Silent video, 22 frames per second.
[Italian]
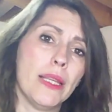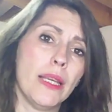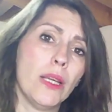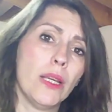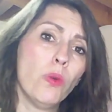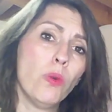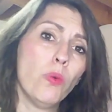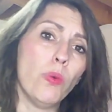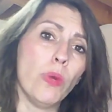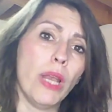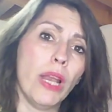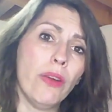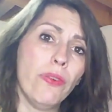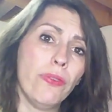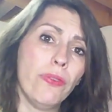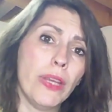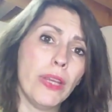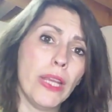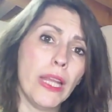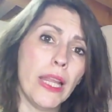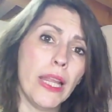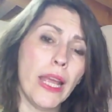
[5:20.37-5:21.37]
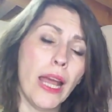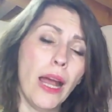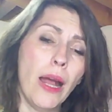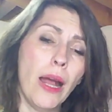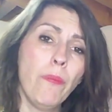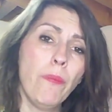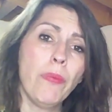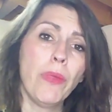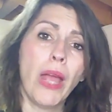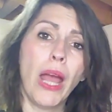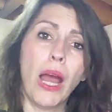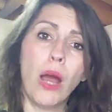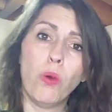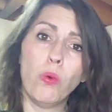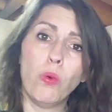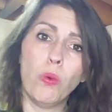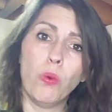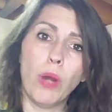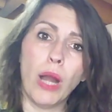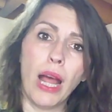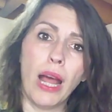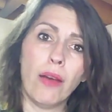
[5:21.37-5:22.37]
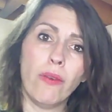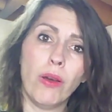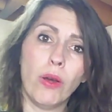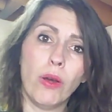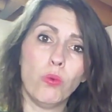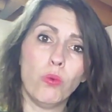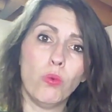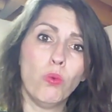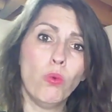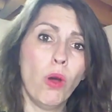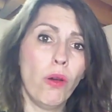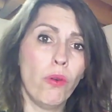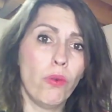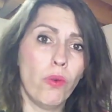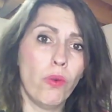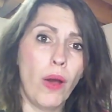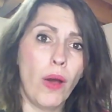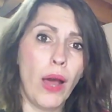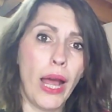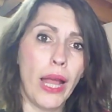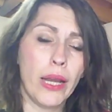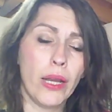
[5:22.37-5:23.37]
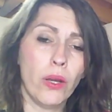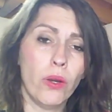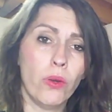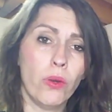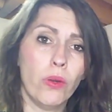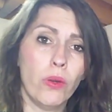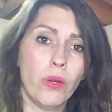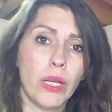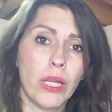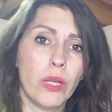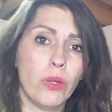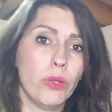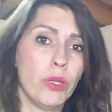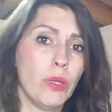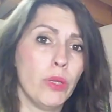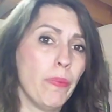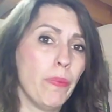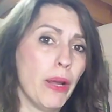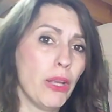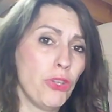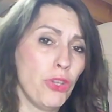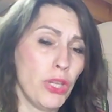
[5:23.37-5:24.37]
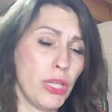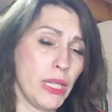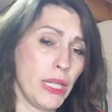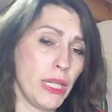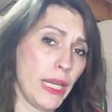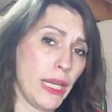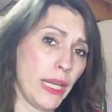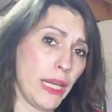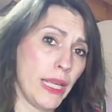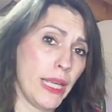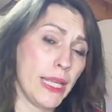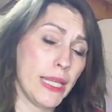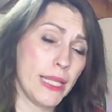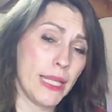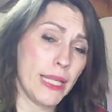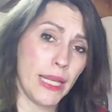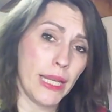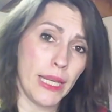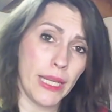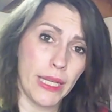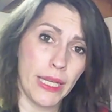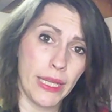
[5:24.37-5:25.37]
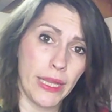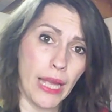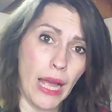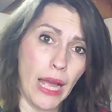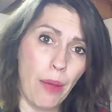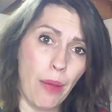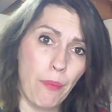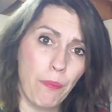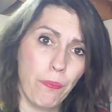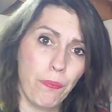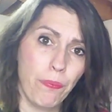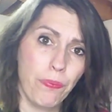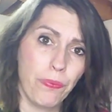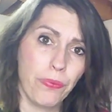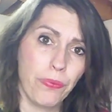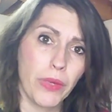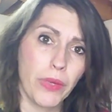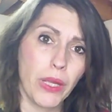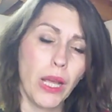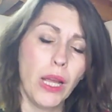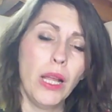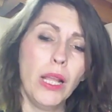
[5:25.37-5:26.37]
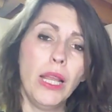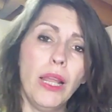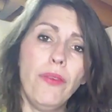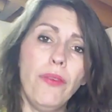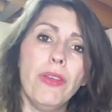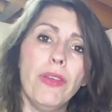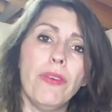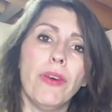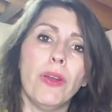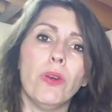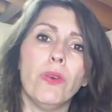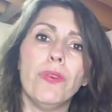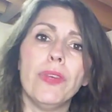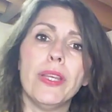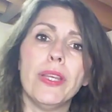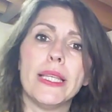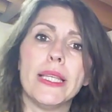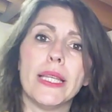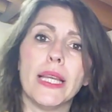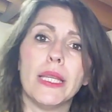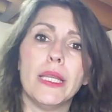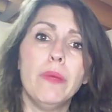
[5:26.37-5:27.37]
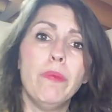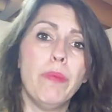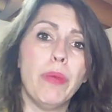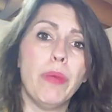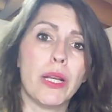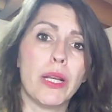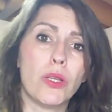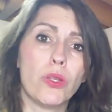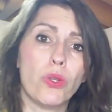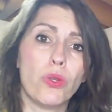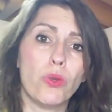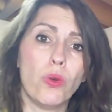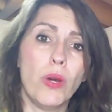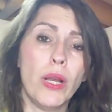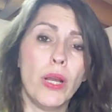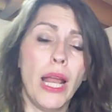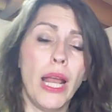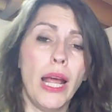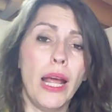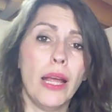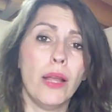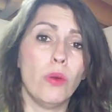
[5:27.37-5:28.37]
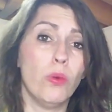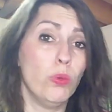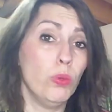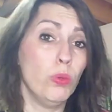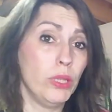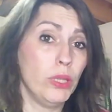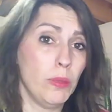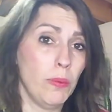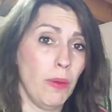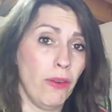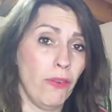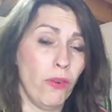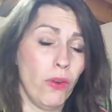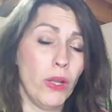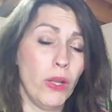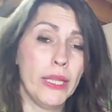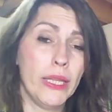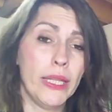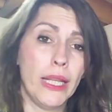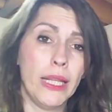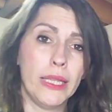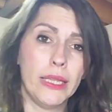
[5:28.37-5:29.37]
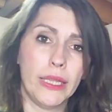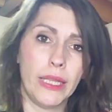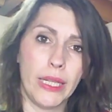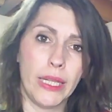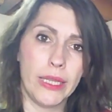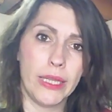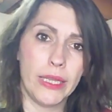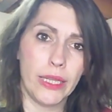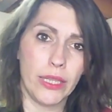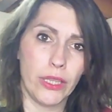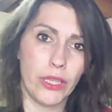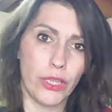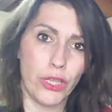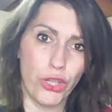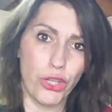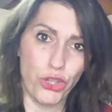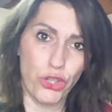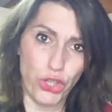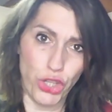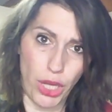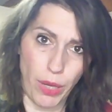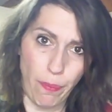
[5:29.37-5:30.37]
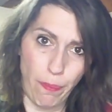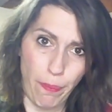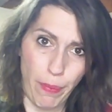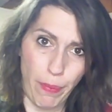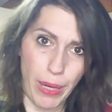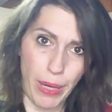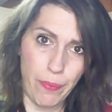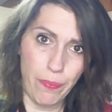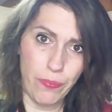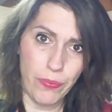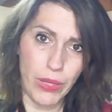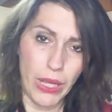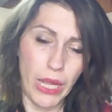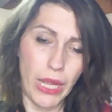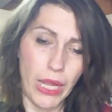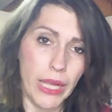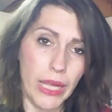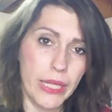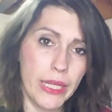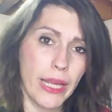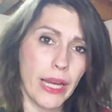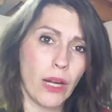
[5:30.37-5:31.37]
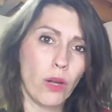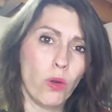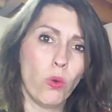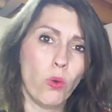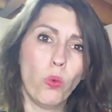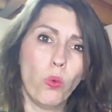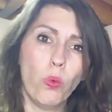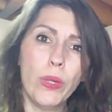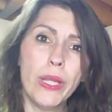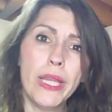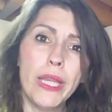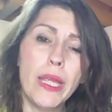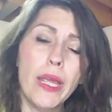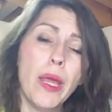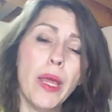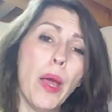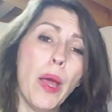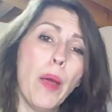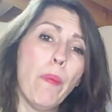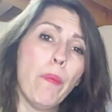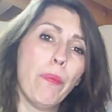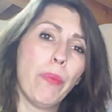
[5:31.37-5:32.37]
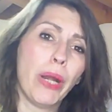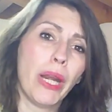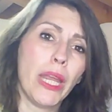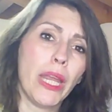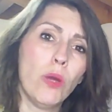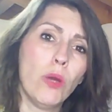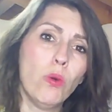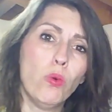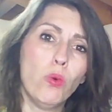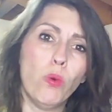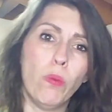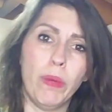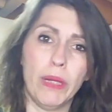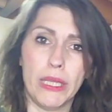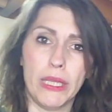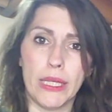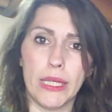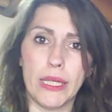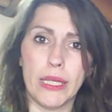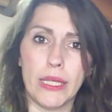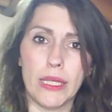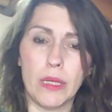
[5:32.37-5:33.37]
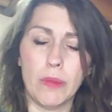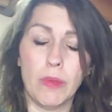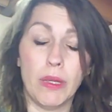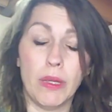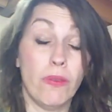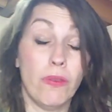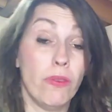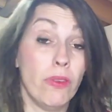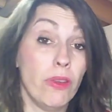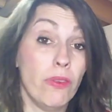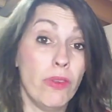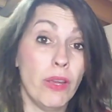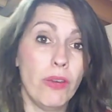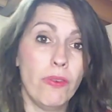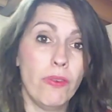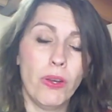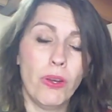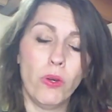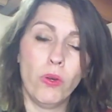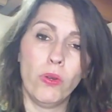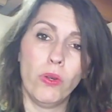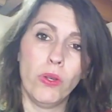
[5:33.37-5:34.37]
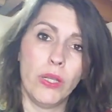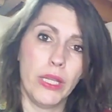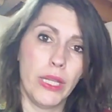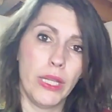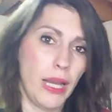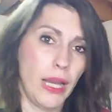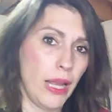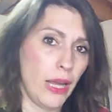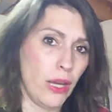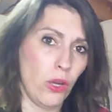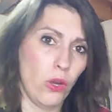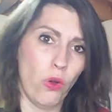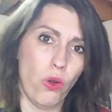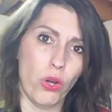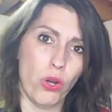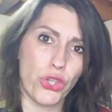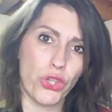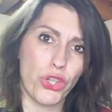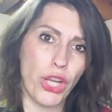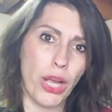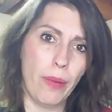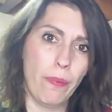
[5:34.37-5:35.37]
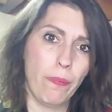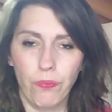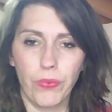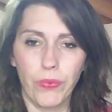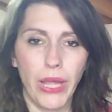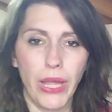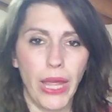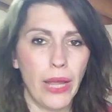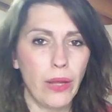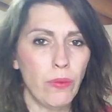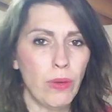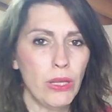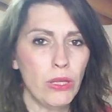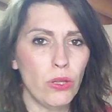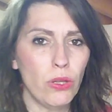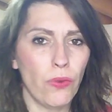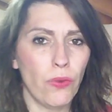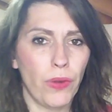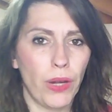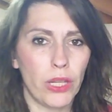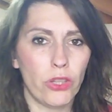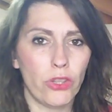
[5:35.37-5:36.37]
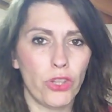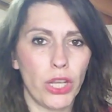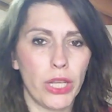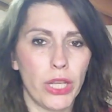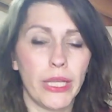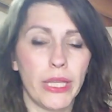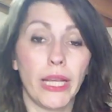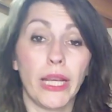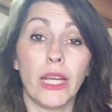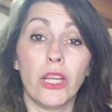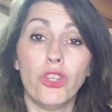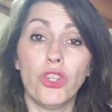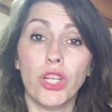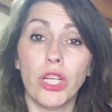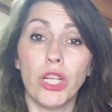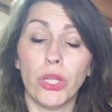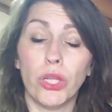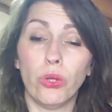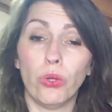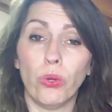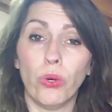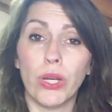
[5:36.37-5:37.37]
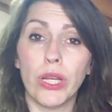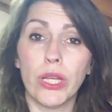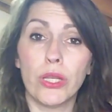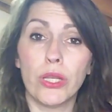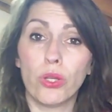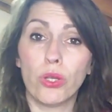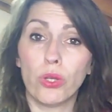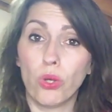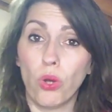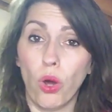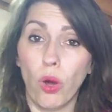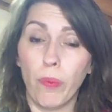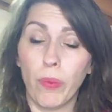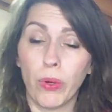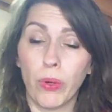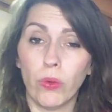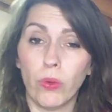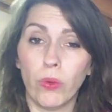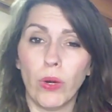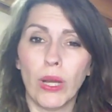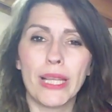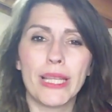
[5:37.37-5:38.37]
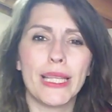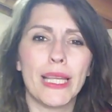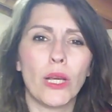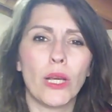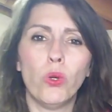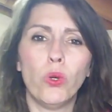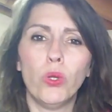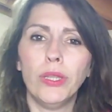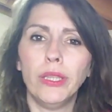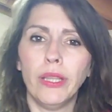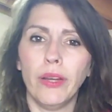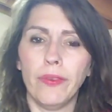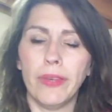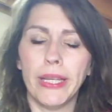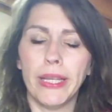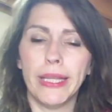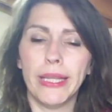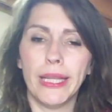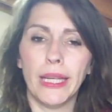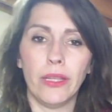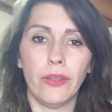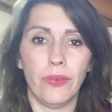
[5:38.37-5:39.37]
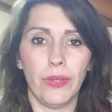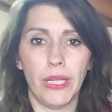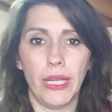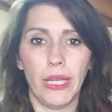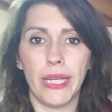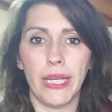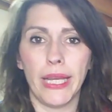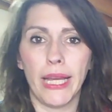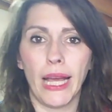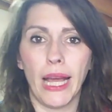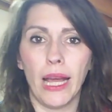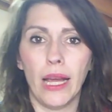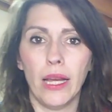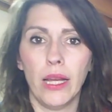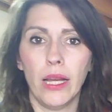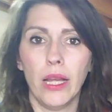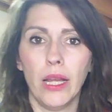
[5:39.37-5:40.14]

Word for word: in cui la figlia augurava un nuovo anno ricco di pace e serenità. L'avevano vista di persona l'ultima volta il 30 di dicembre ed erano quindi preoccupatissimi, vivevano nell'angoscia. È in questo frangente che i genitori scoprono la seconda vita di Federica